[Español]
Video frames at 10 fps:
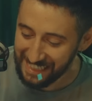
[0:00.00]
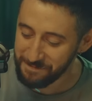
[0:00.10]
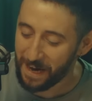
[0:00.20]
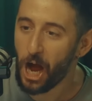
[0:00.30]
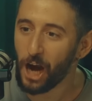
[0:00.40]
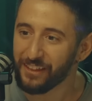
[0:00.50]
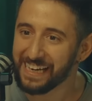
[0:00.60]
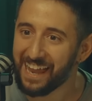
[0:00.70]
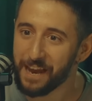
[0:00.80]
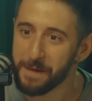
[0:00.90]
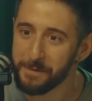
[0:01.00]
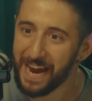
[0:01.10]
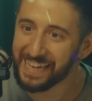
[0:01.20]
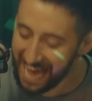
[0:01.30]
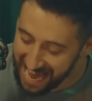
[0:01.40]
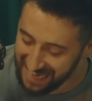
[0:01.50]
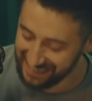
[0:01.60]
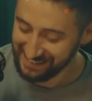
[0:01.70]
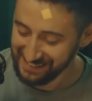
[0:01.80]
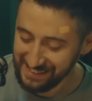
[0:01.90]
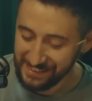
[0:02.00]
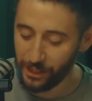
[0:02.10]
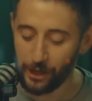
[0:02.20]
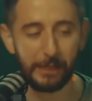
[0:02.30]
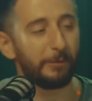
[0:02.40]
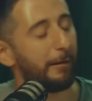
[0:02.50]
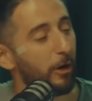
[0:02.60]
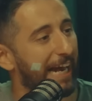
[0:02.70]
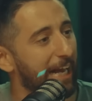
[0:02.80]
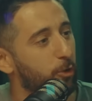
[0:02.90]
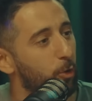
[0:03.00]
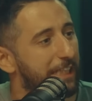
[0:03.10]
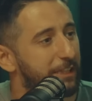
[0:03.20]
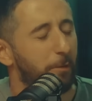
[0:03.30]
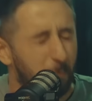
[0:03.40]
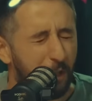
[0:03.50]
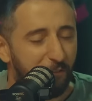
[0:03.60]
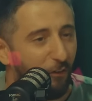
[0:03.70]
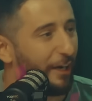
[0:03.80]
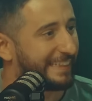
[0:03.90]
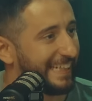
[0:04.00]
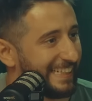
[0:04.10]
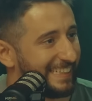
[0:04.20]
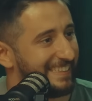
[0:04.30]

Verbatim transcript: ¡El mejor día de mi vida! Y ahora te voy a volar el culito muy fuerte.